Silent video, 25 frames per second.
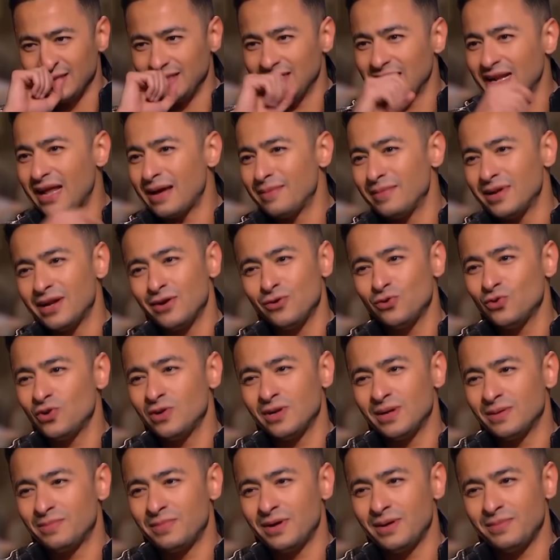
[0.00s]
لان انا عمال
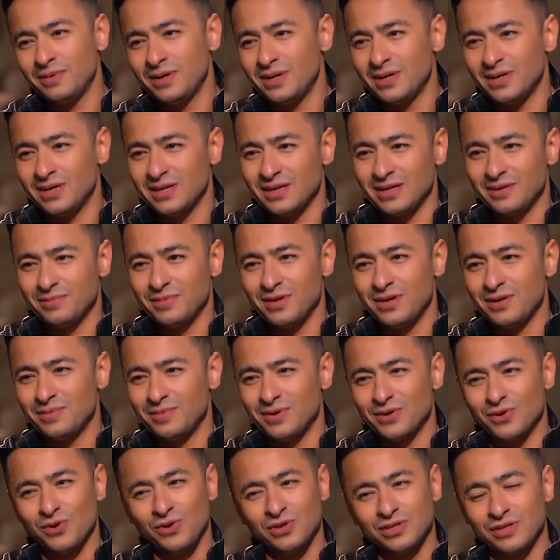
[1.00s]
اقول بابا
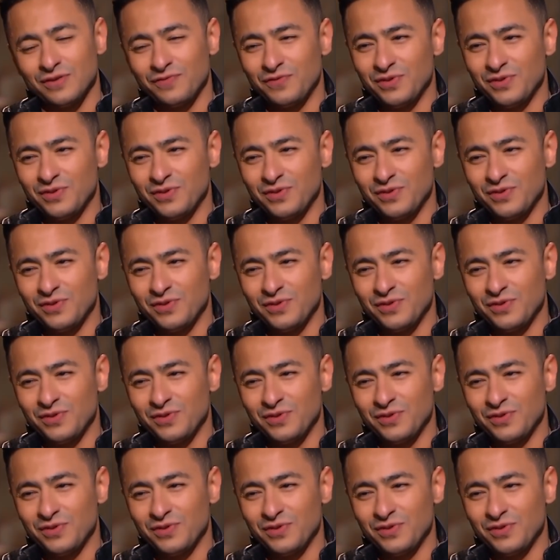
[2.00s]
بابا رحت